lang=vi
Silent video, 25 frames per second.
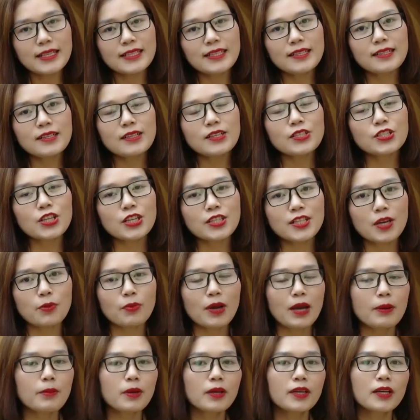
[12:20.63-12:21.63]
Xin được trân
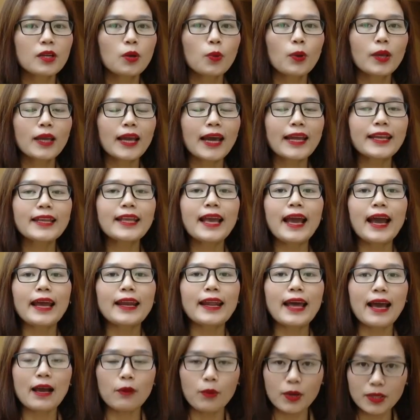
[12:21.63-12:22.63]
trọng cảm ơn quý khán giả
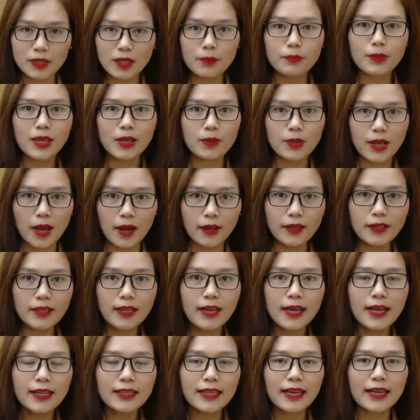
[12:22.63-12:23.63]
đã quan tâm theo dõi.
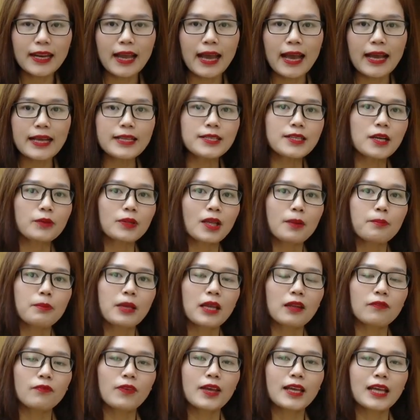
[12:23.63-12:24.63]
Thân ái chào tạm
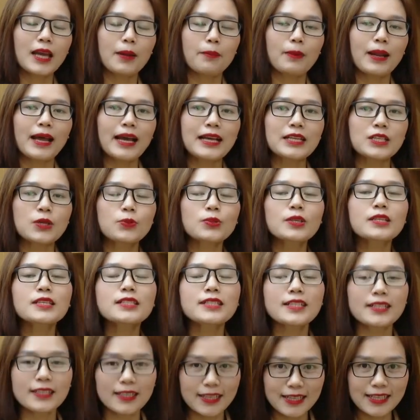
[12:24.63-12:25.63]
biệt và hẹn gặp lại trong
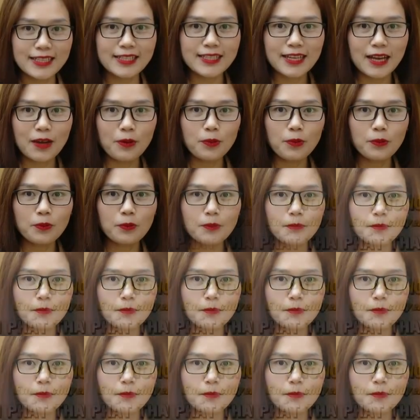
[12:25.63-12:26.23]
chương trình kỳ sau.